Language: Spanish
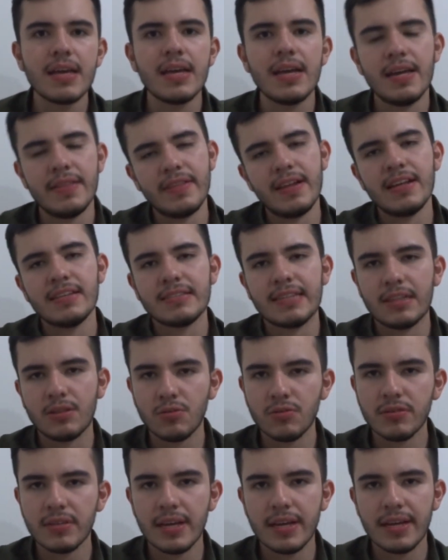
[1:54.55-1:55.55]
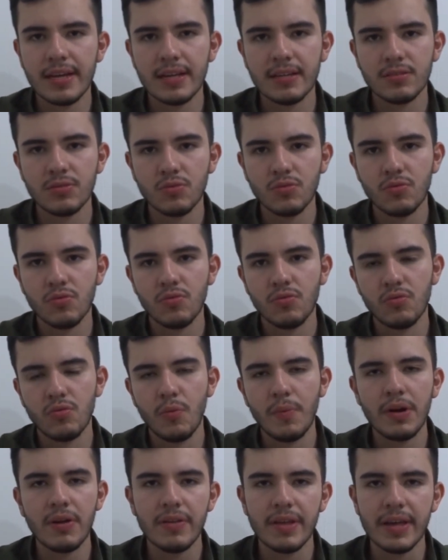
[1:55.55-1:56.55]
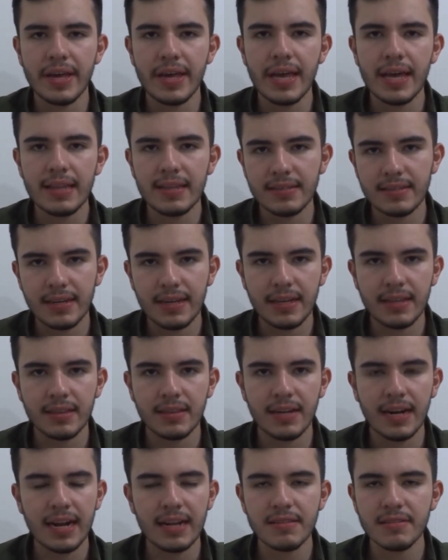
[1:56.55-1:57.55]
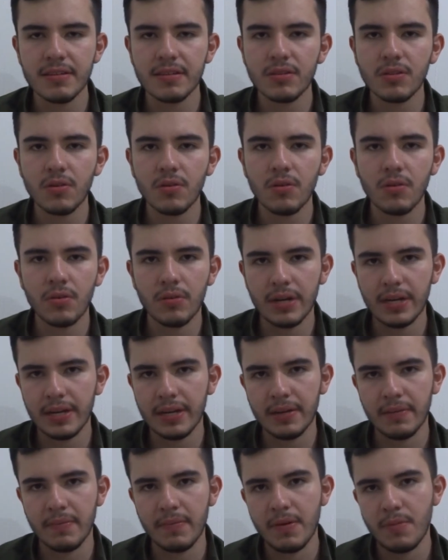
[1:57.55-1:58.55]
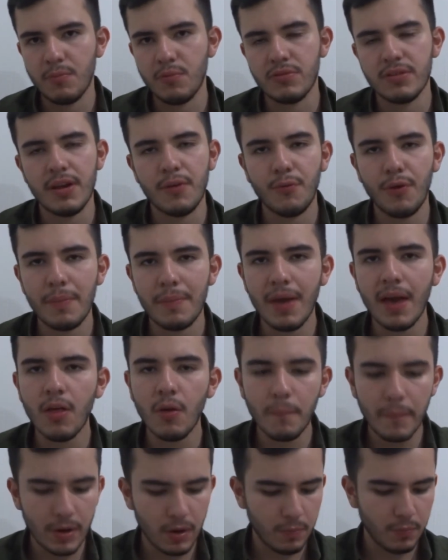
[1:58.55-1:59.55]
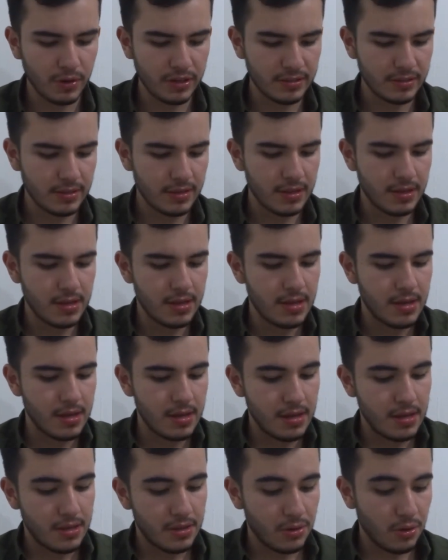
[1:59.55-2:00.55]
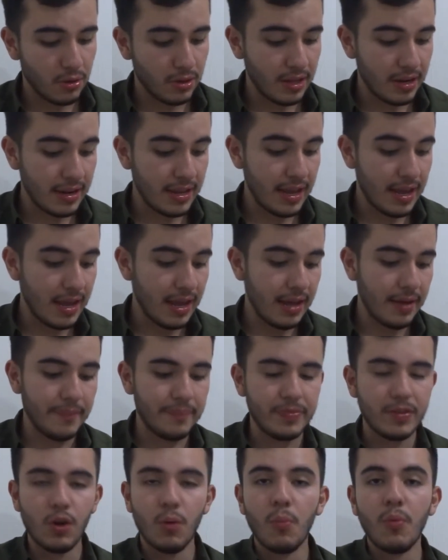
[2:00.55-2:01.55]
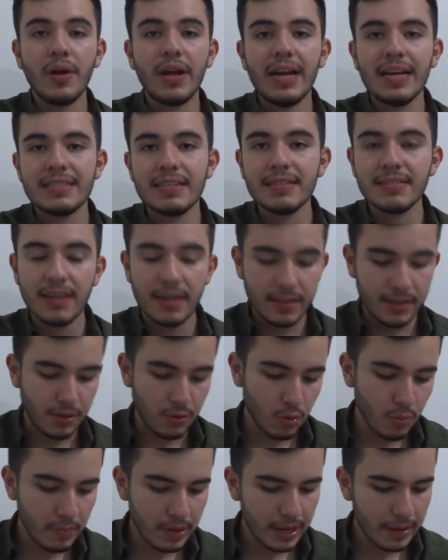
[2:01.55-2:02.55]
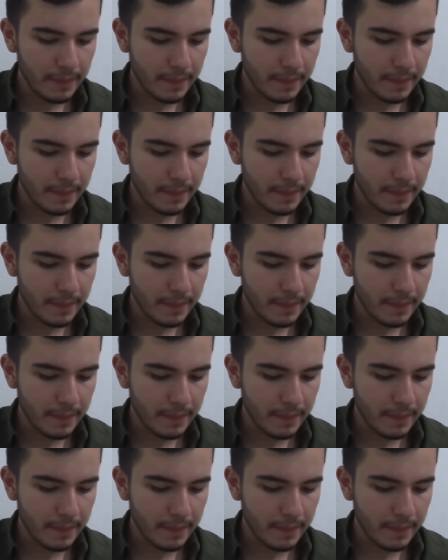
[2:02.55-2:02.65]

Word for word: y en el estatus de su número de guía dice que en tránsito o que pues ya fue enviado, pero pues yo tenía como que esa incertidumbre,